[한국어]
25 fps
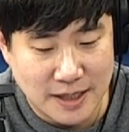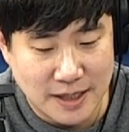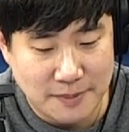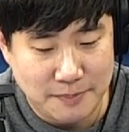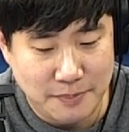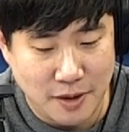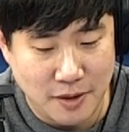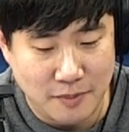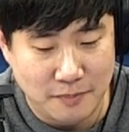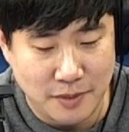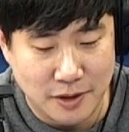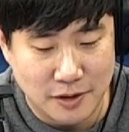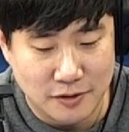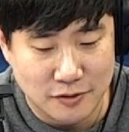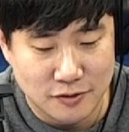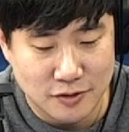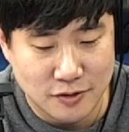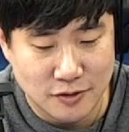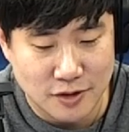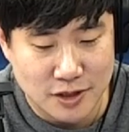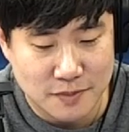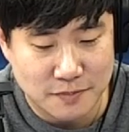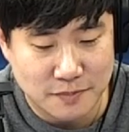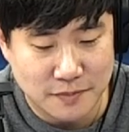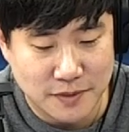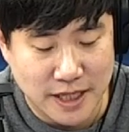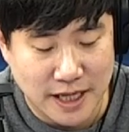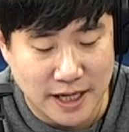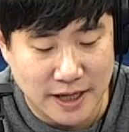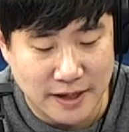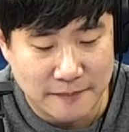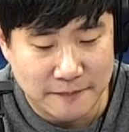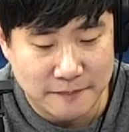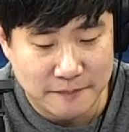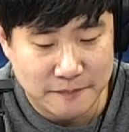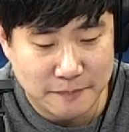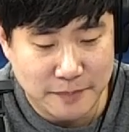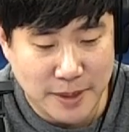펑펑 울고 싶다
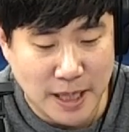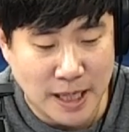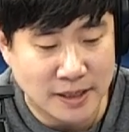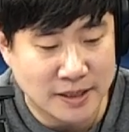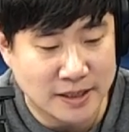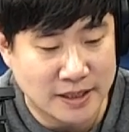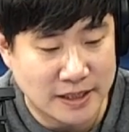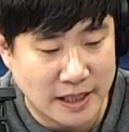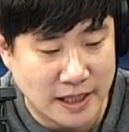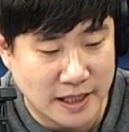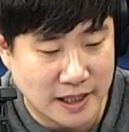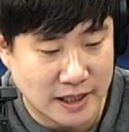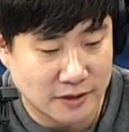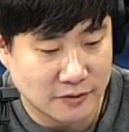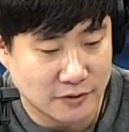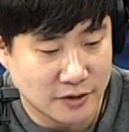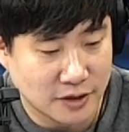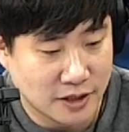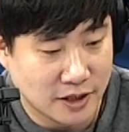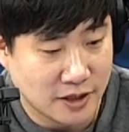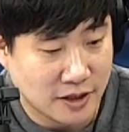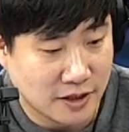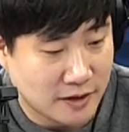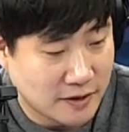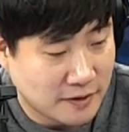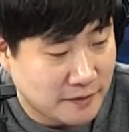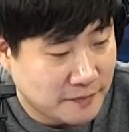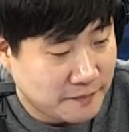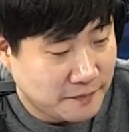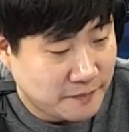팽디 얘기군요